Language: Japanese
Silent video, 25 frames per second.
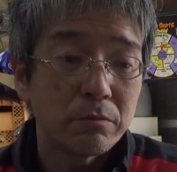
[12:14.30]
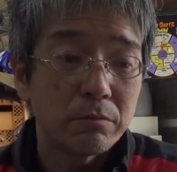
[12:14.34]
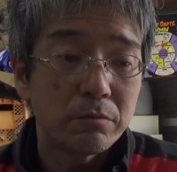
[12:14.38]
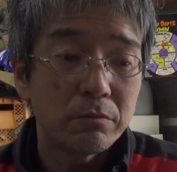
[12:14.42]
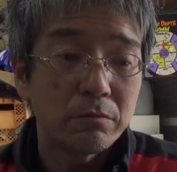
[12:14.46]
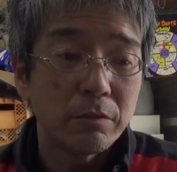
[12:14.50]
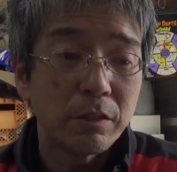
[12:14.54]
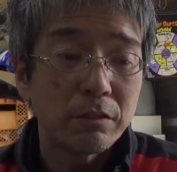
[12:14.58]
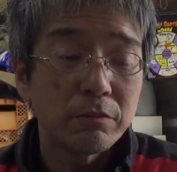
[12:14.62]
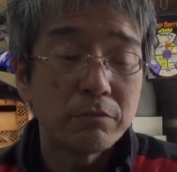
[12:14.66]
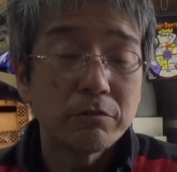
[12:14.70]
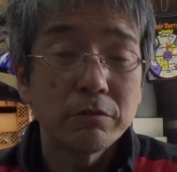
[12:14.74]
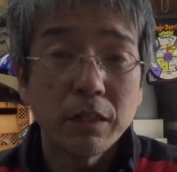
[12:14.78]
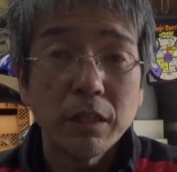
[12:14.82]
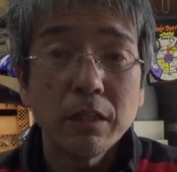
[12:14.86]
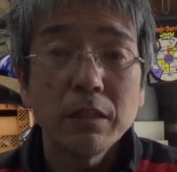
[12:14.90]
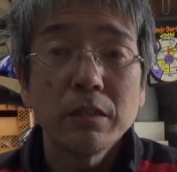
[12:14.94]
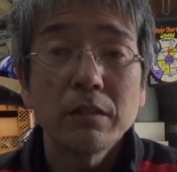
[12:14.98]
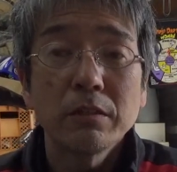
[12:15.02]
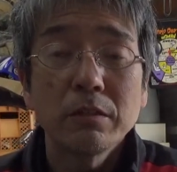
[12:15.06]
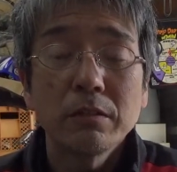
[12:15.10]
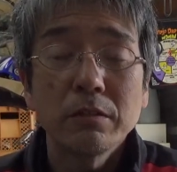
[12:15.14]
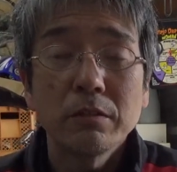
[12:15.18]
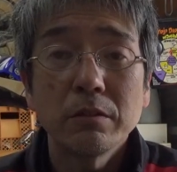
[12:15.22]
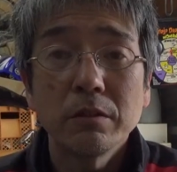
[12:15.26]
いわゆるね、
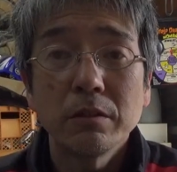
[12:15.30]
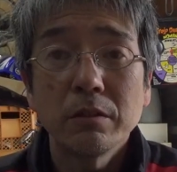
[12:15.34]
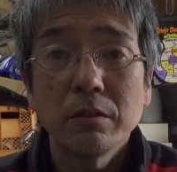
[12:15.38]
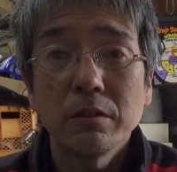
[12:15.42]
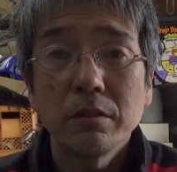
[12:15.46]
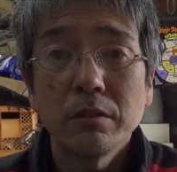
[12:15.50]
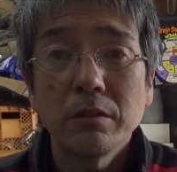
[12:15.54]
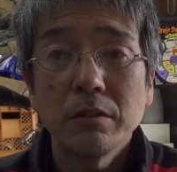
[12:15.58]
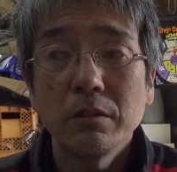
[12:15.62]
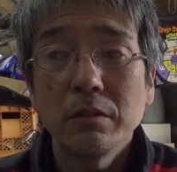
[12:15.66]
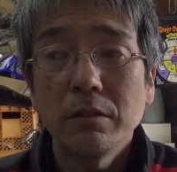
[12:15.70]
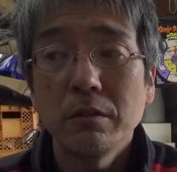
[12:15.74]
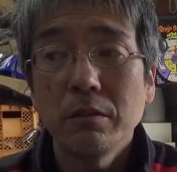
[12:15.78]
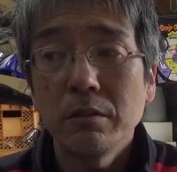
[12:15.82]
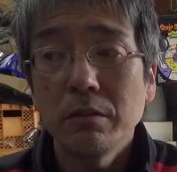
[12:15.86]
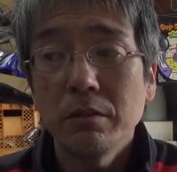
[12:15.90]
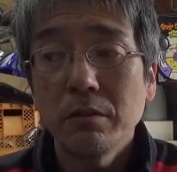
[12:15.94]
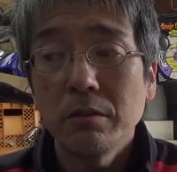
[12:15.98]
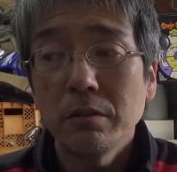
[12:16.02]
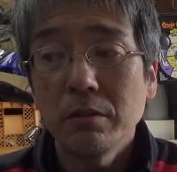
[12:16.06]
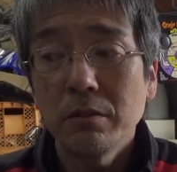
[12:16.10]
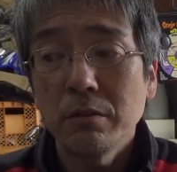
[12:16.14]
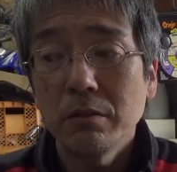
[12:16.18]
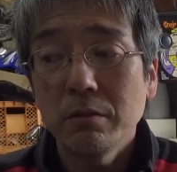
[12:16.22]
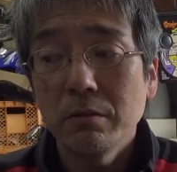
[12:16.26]
えー
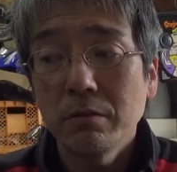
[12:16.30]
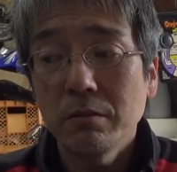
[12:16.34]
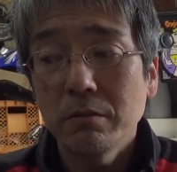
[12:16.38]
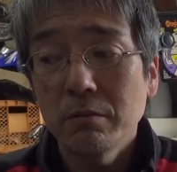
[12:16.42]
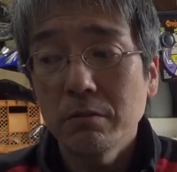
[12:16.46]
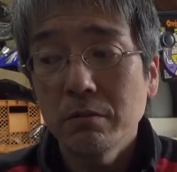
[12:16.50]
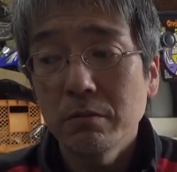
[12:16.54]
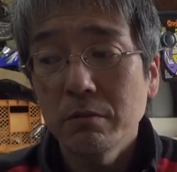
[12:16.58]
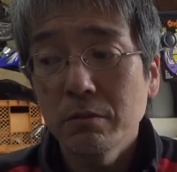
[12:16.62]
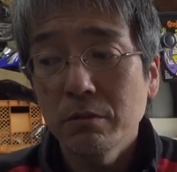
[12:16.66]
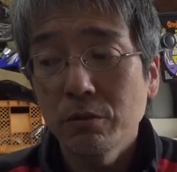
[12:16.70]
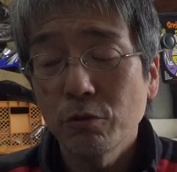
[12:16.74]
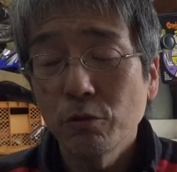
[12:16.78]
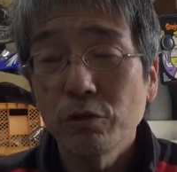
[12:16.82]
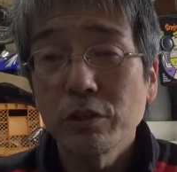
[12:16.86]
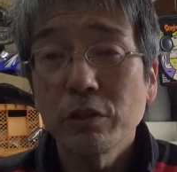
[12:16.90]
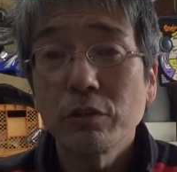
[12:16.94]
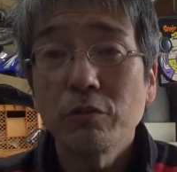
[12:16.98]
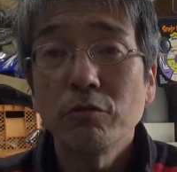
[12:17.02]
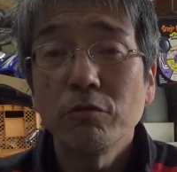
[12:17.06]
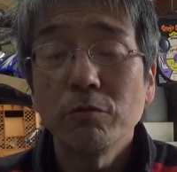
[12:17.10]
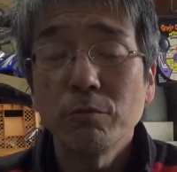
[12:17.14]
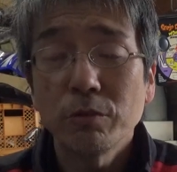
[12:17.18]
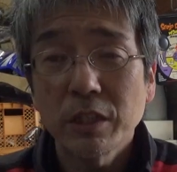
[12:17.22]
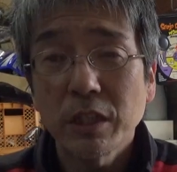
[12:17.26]
業者
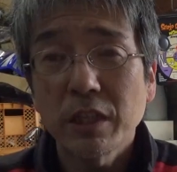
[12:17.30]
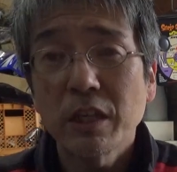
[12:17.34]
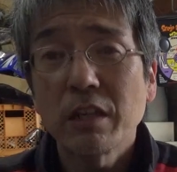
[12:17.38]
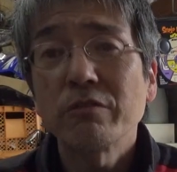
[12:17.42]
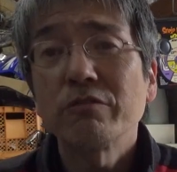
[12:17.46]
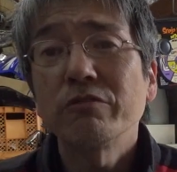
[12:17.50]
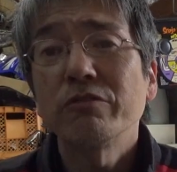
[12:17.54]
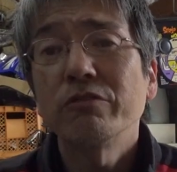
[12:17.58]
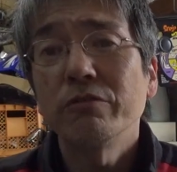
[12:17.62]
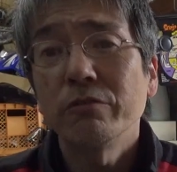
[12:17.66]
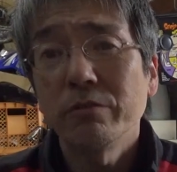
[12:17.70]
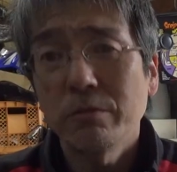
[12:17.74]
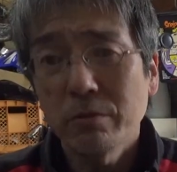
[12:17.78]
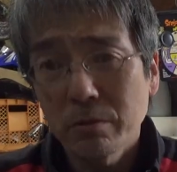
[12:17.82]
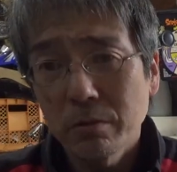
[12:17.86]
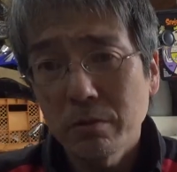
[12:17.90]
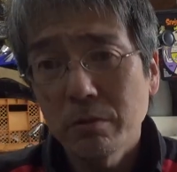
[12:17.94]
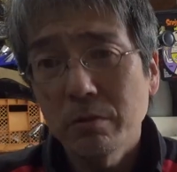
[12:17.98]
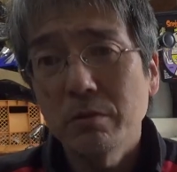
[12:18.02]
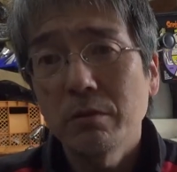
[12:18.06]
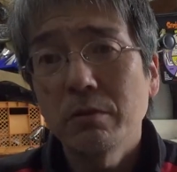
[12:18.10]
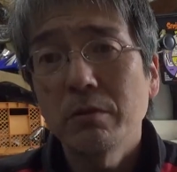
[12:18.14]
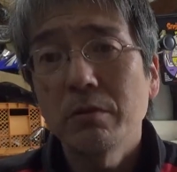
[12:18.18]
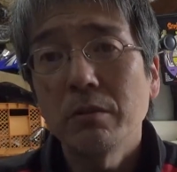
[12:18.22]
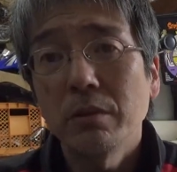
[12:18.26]
の方も高くする。
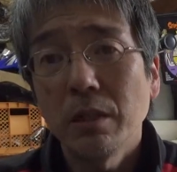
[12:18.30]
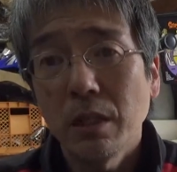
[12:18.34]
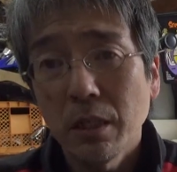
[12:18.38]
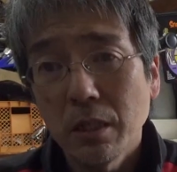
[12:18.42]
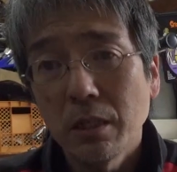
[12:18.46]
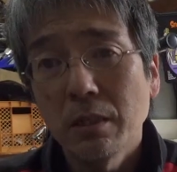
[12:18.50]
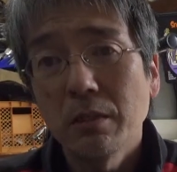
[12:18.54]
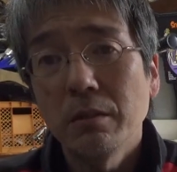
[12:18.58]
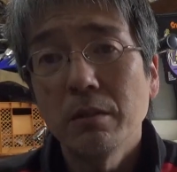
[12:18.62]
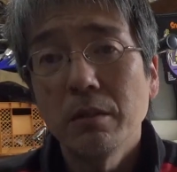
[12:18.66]
ね。